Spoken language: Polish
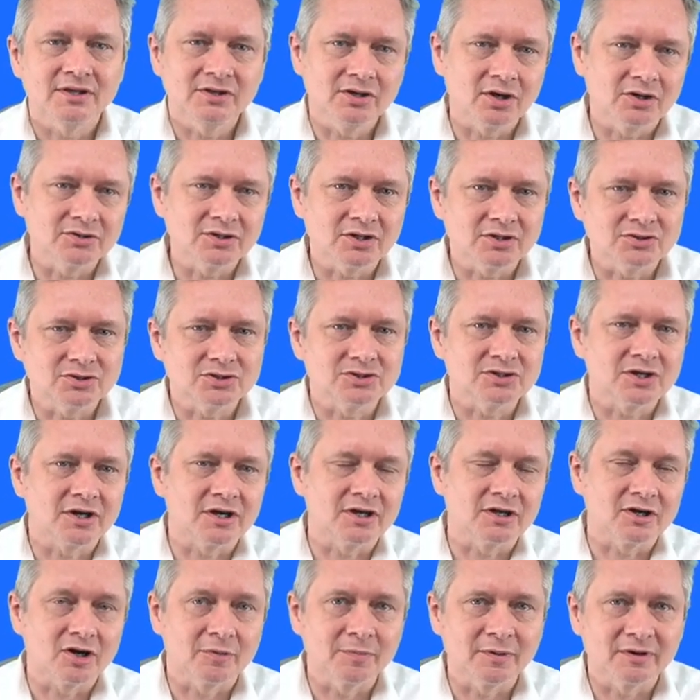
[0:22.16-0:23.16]
I o niej
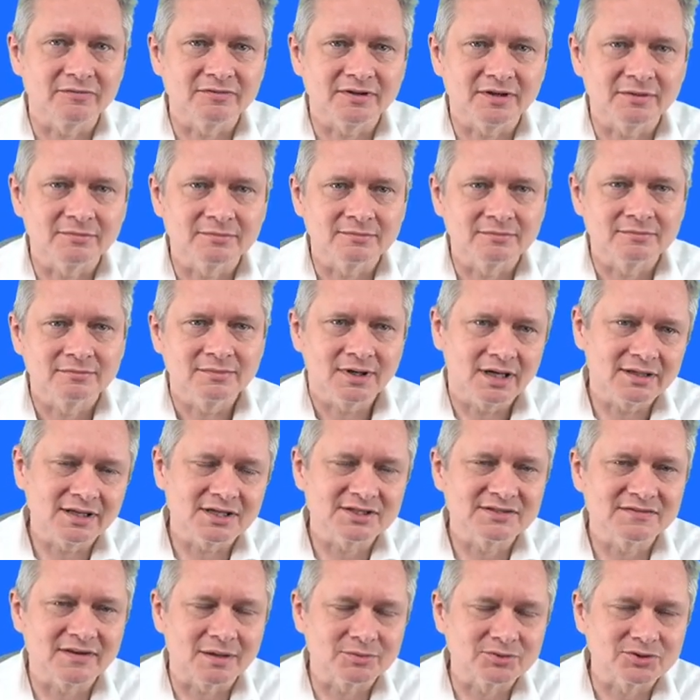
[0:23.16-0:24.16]
dzisiaj opowiem, a
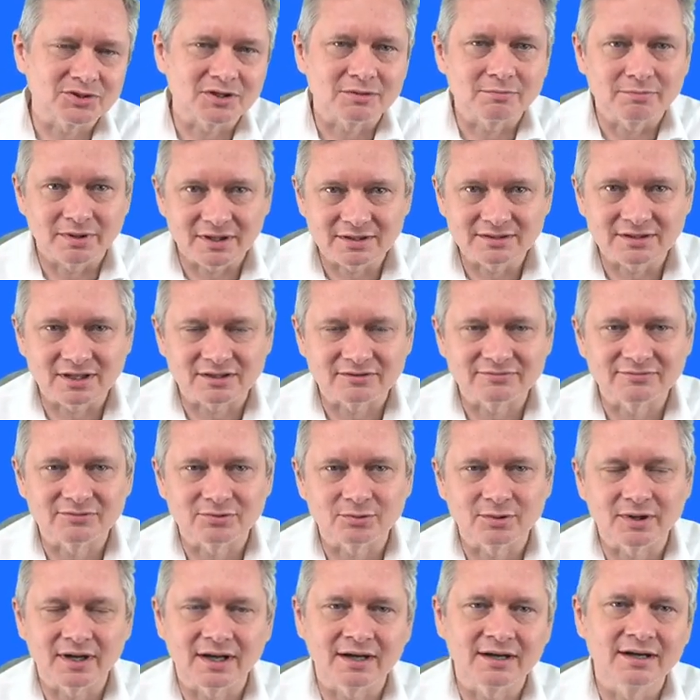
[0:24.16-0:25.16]
nazywam się Bernard
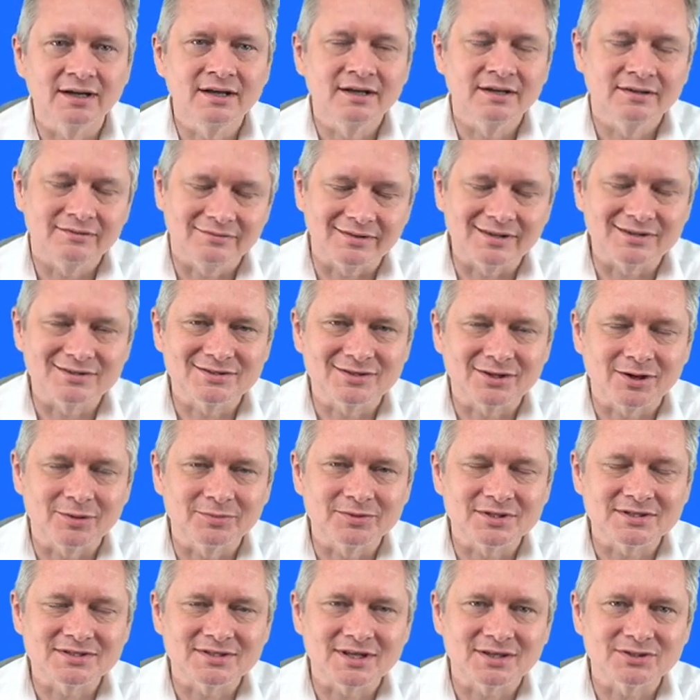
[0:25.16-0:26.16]
Fruga. Więcej o
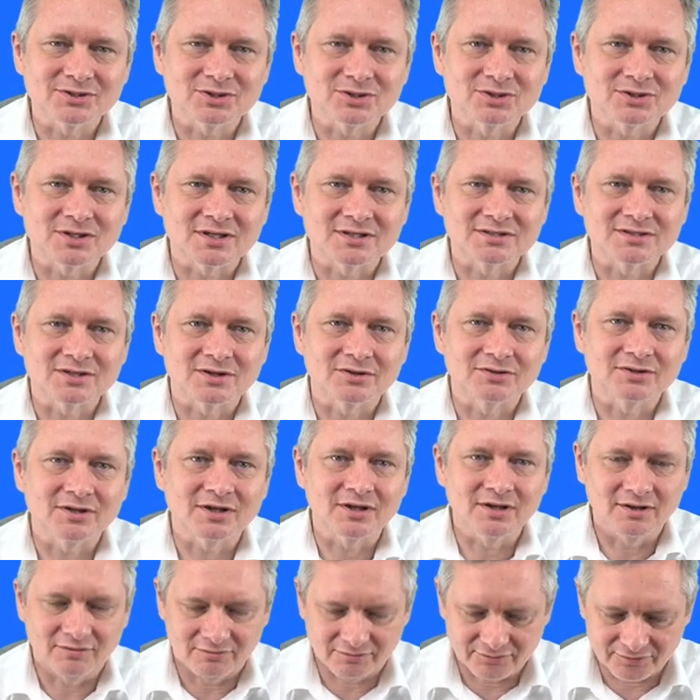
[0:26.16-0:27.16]
mnie znajdziesz na
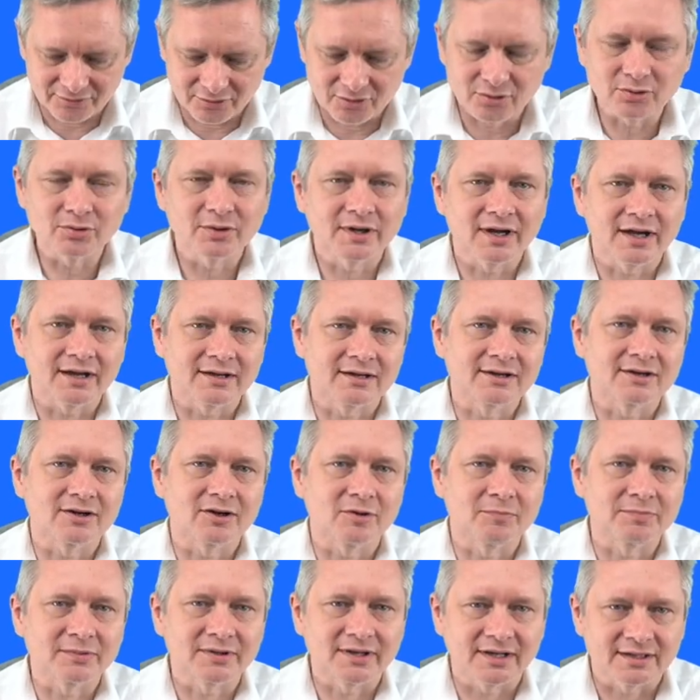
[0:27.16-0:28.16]
stronie
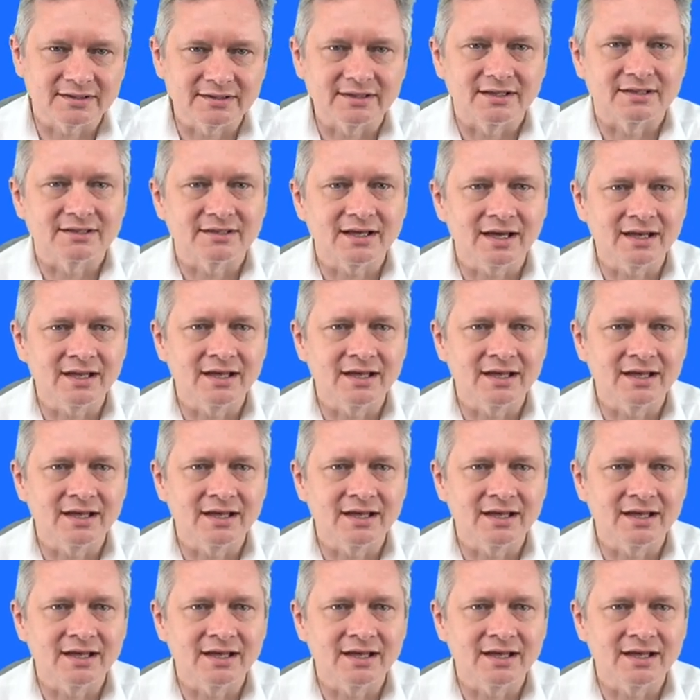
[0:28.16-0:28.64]
fruga.net.